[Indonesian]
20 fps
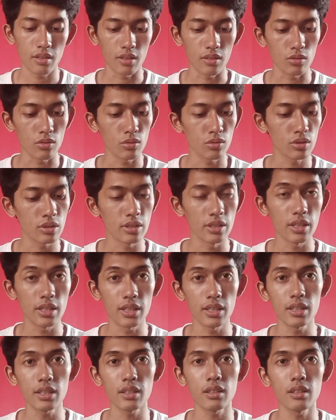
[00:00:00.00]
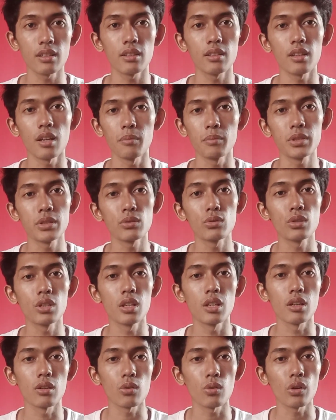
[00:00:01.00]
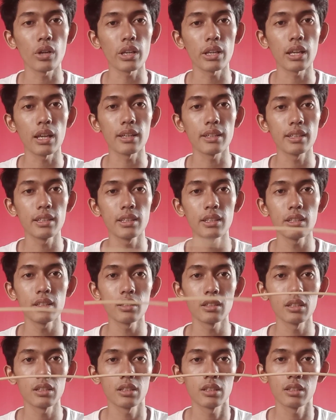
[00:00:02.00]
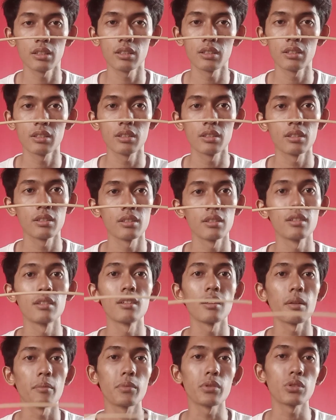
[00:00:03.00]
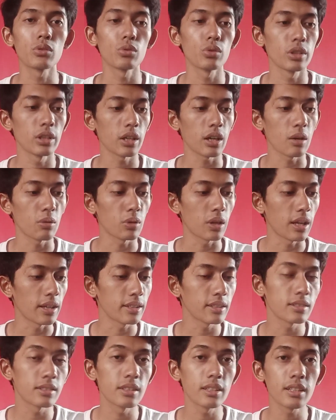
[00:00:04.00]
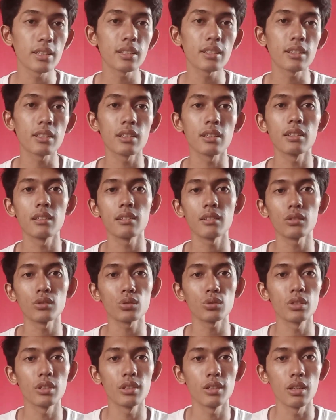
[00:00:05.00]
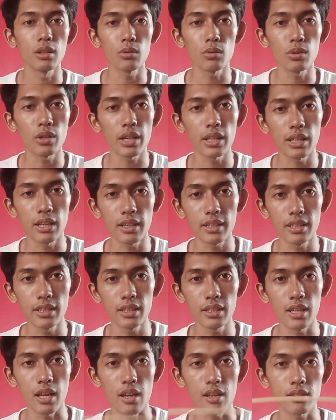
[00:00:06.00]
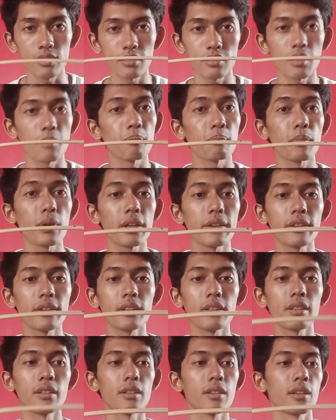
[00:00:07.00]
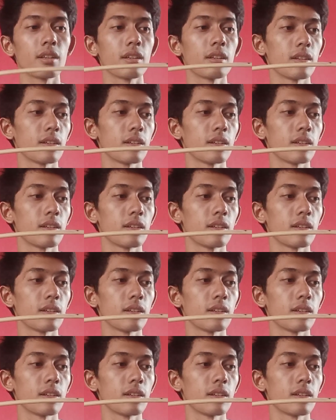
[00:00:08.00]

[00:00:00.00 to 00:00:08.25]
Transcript: Itu sedikit, habis itu dilengkungkan lagi, habis itu diraut lagi sedikit, terus dilengkungkan lagi ya sampai